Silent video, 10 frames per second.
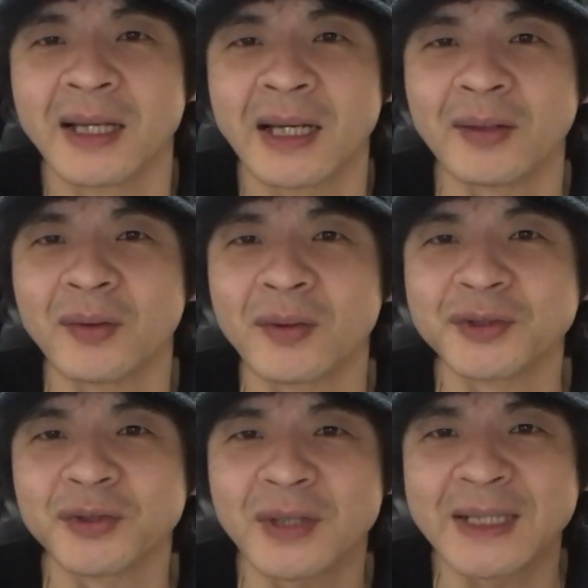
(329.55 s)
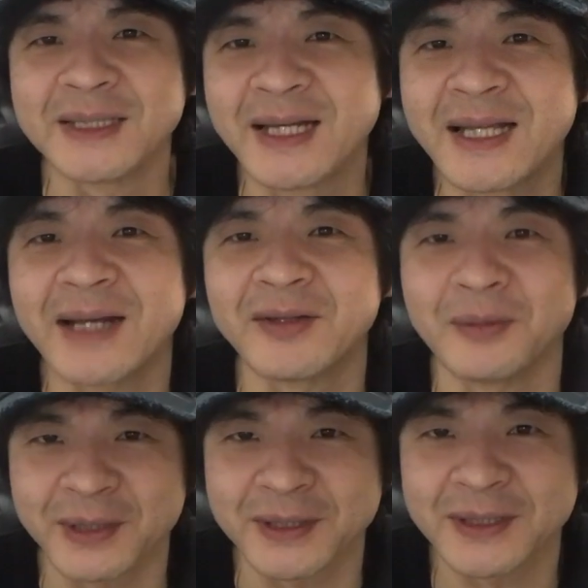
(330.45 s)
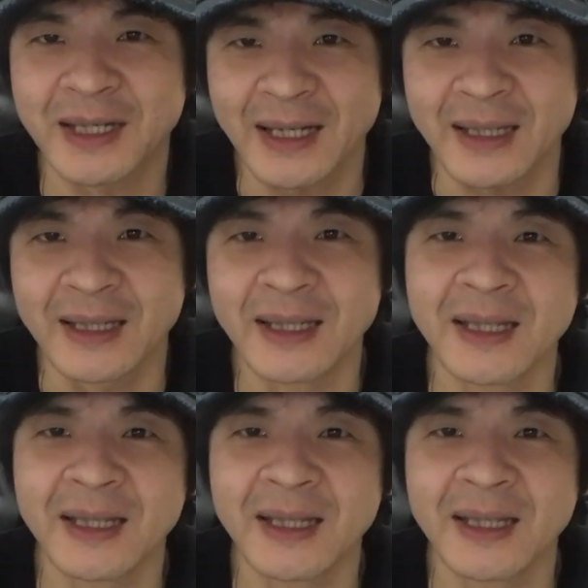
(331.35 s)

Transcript: あのご紹介していきたいと思いますはい